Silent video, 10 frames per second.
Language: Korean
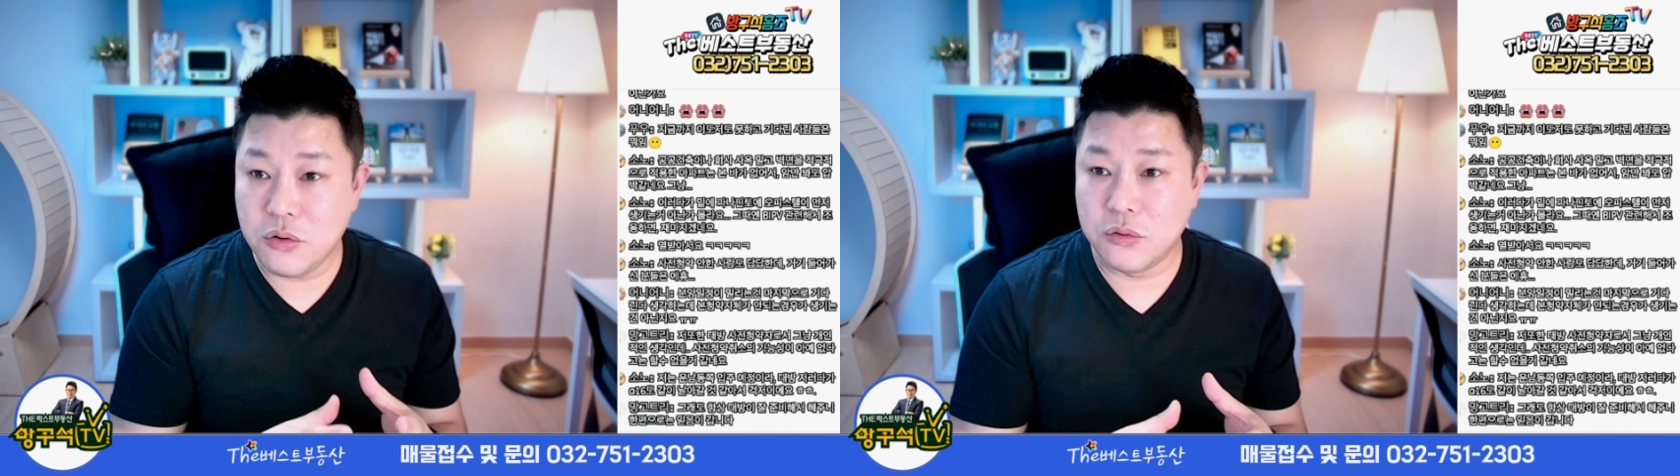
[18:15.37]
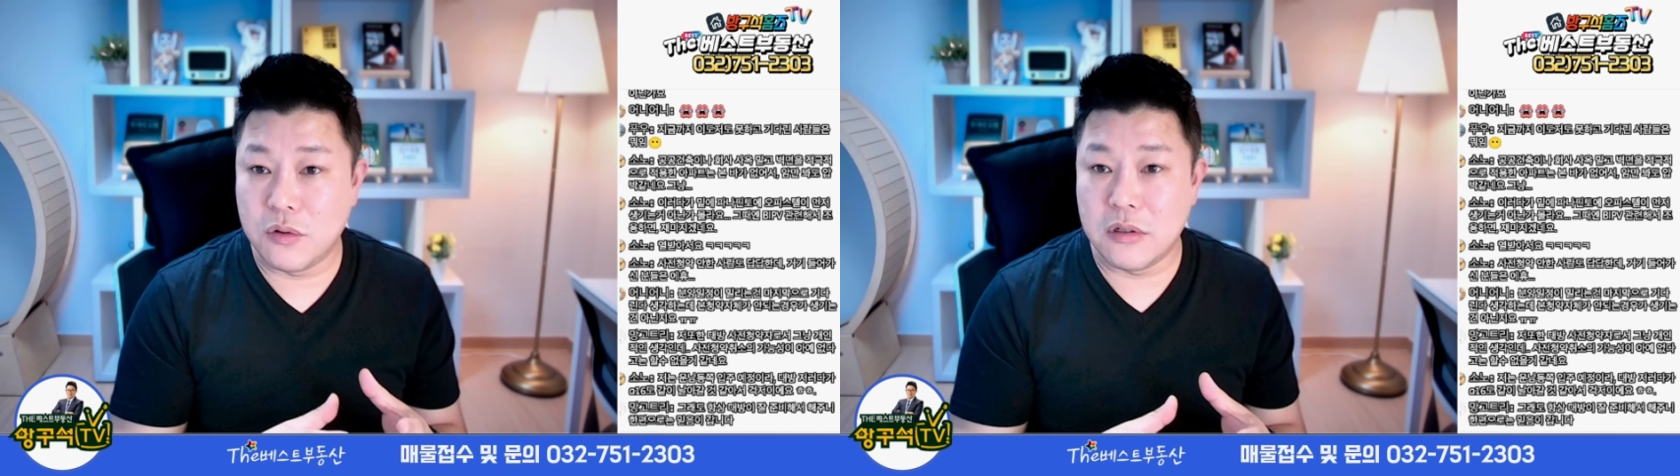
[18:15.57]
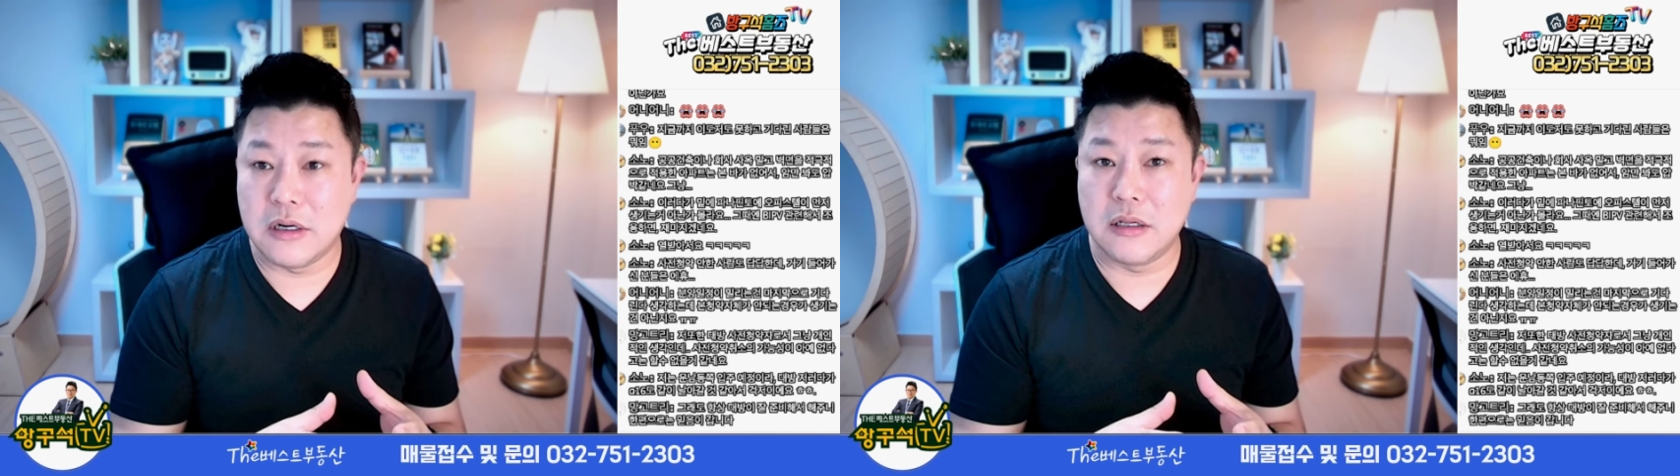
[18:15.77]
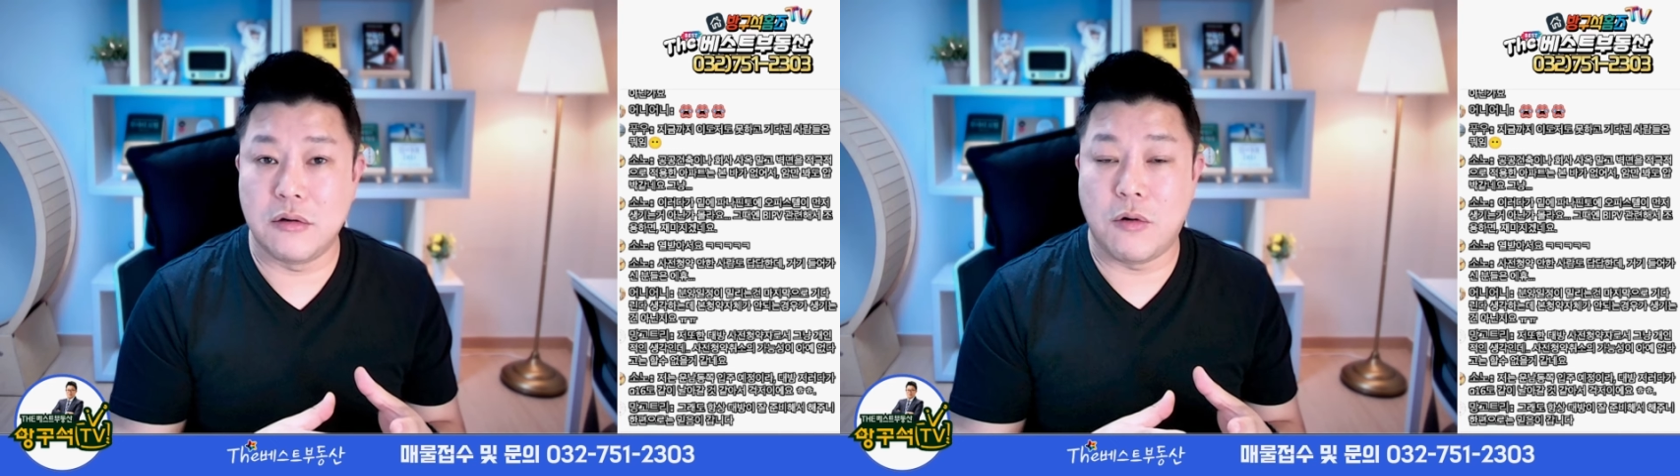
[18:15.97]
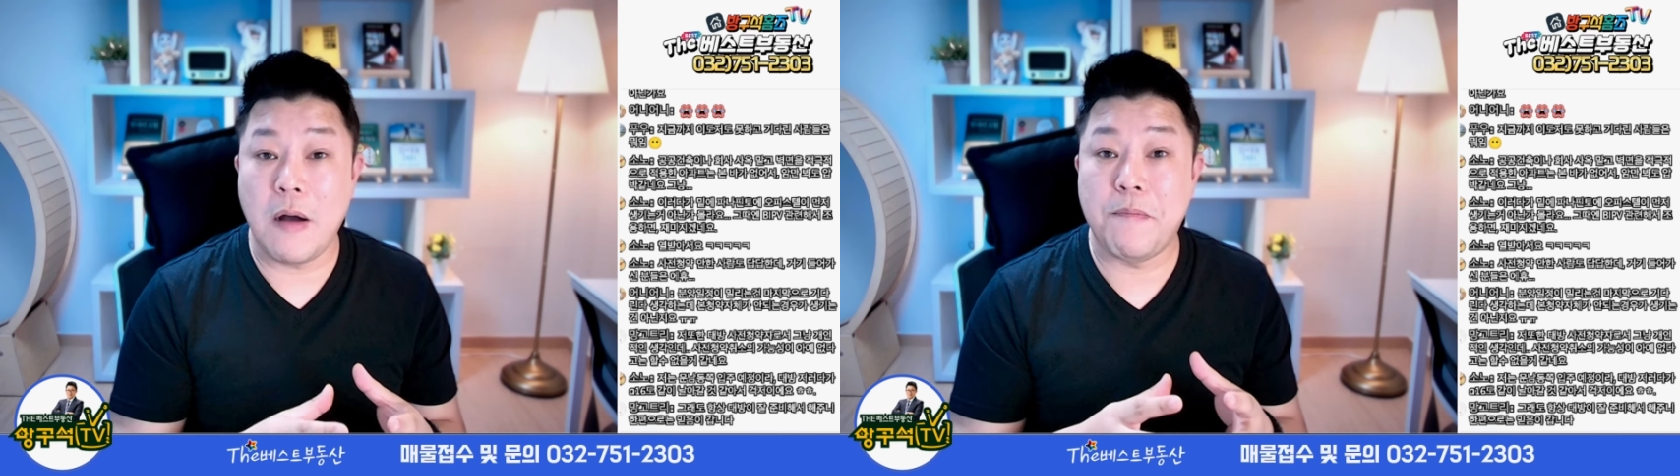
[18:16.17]
어느 정도는
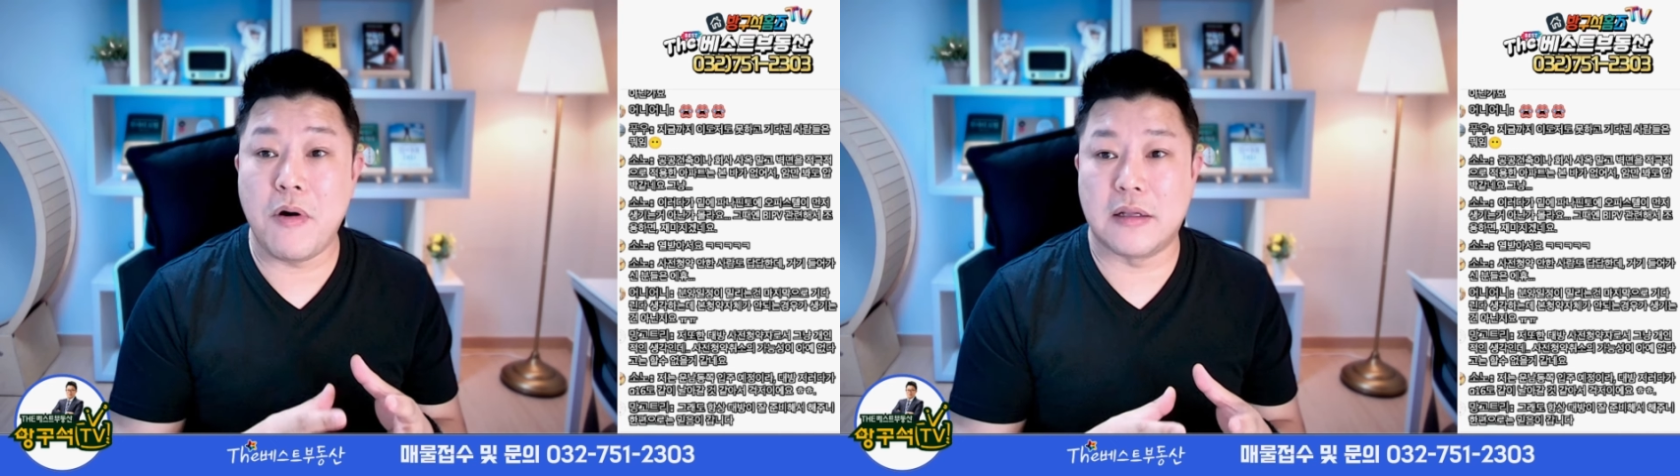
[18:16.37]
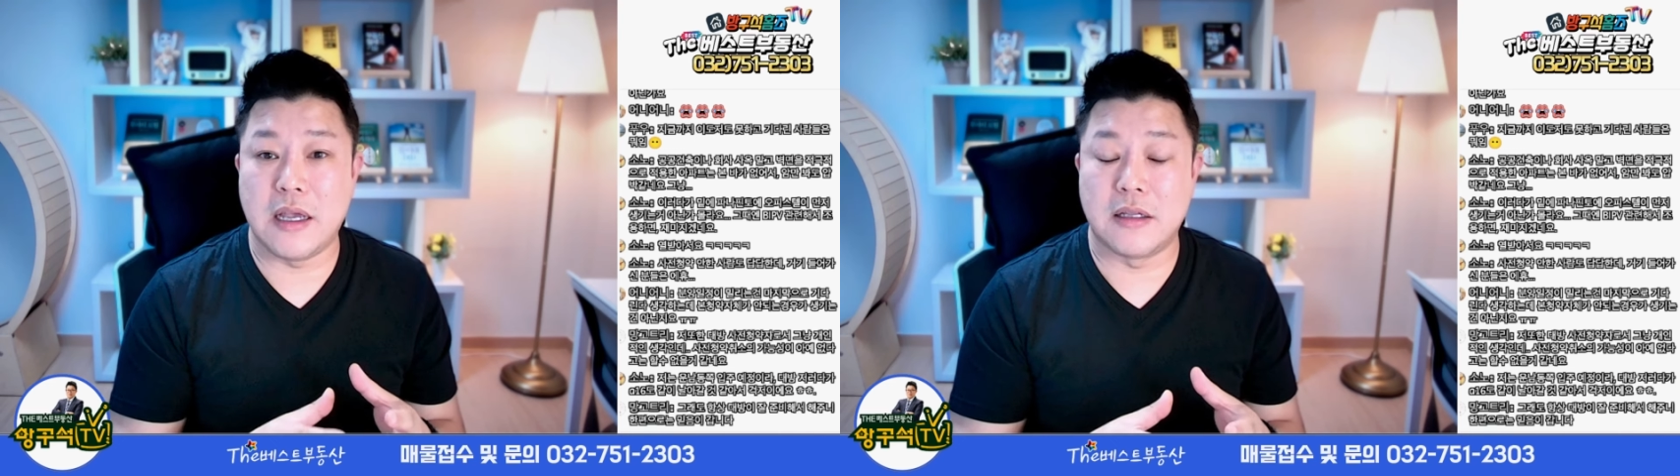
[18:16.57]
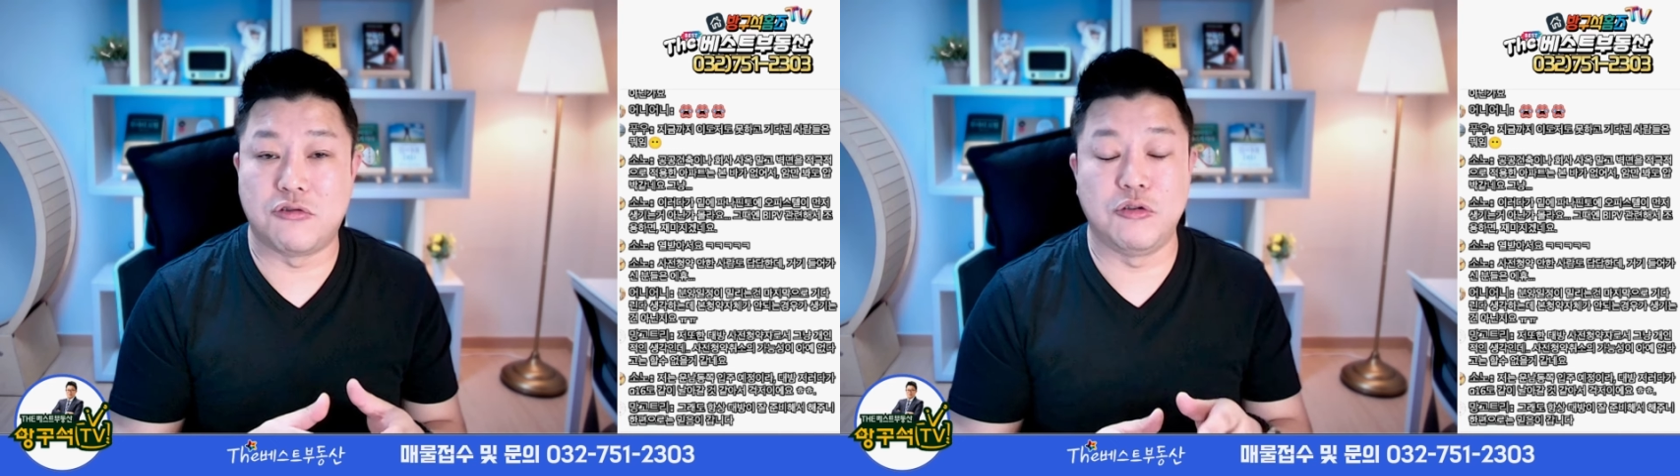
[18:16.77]
그래도 확보가 돼야 돼.